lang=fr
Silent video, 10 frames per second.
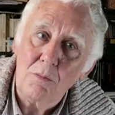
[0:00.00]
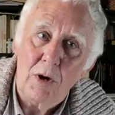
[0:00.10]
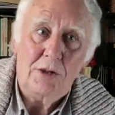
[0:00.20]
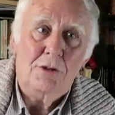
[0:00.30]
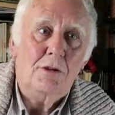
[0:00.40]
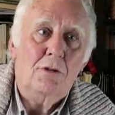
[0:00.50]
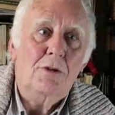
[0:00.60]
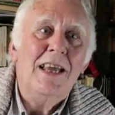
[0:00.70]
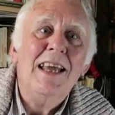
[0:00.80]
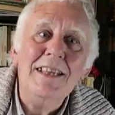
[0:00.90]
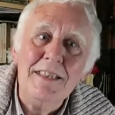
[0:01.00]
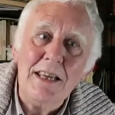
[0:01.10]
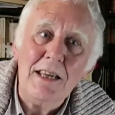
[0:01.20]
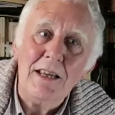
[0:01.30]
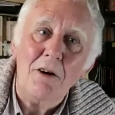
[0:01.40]
Moi, on est
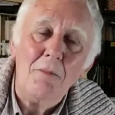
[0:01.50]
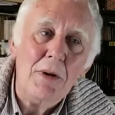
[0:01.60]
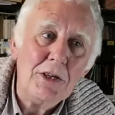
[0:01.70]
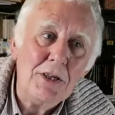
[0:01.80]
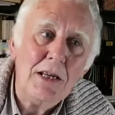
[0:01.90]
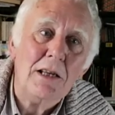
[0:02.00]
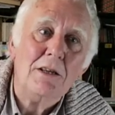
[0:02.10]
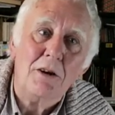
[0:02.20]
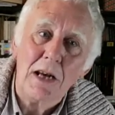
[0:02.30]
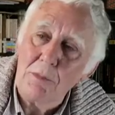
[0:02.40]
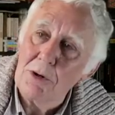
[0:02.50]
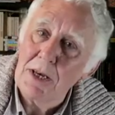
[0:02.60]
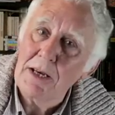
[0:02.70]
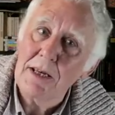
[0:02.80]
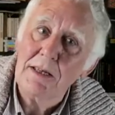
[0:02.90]
ici, en Belgique, dans la
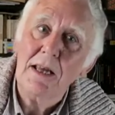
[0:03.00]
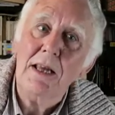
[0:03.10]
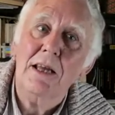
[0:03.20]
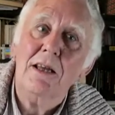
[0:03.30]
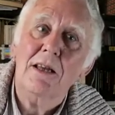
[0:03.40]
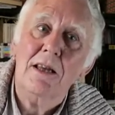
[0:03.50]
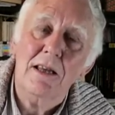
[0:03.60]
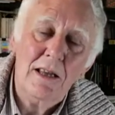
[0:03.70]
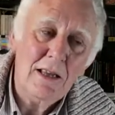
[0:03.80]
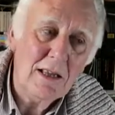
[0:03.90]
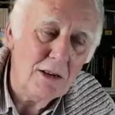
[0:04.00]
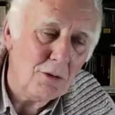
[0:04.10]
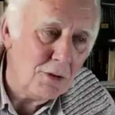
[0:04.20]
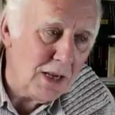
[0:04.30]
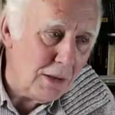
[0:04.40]
modernité.
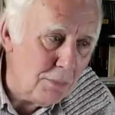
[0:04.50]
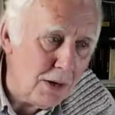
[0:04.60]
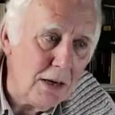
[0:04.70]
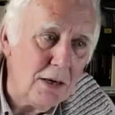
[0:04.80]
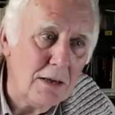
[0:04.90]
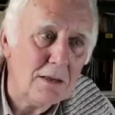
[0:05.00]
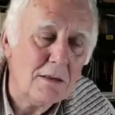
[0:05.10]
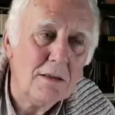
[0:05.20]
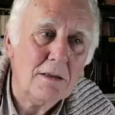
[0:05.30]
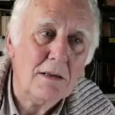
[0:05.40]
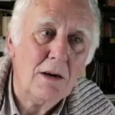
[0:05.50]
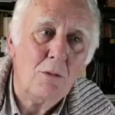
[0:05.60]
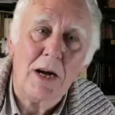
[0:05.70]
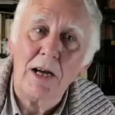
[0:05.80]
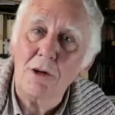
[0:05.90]
On n'est pas euh, à
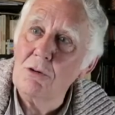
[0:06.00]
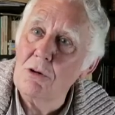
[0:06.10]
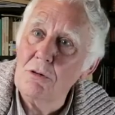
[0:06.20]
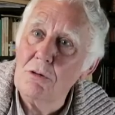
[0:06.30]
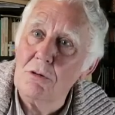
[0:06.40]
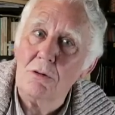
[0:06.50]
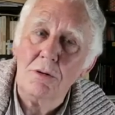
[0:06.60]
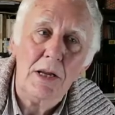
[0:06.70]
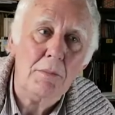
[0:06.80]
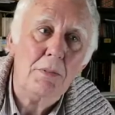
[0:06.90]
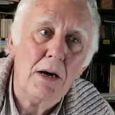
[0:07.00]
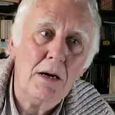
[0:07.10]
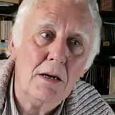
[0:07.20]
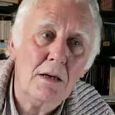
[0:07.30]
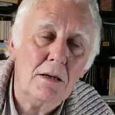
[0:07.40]
Ouagadougou, on n'est
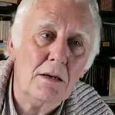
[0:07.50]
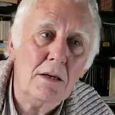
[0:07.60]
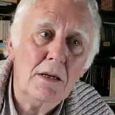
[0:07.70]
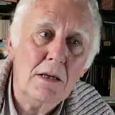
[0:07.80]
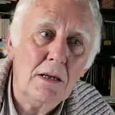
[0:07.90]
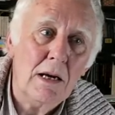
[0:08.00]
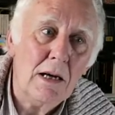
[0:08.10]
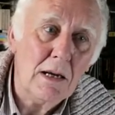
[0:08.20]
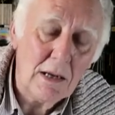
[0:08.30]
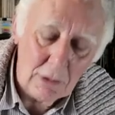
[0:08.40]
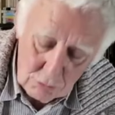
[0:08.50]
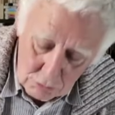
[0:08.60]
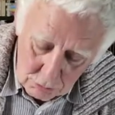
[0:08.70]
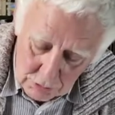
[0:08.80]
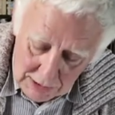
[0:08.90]
pas euh, euh,
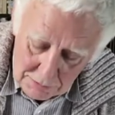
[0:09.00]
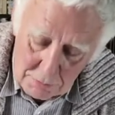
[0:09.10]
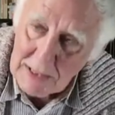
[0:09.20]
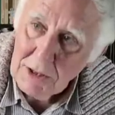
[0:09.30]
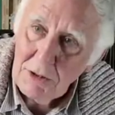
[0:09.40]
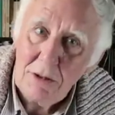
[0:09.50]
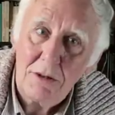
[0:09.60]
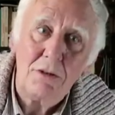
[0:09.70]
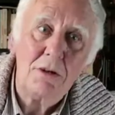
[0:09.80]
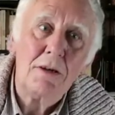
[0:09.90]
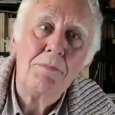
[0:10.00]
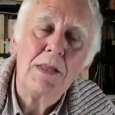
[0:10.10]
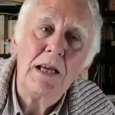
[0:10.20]
ou bateau. Donc,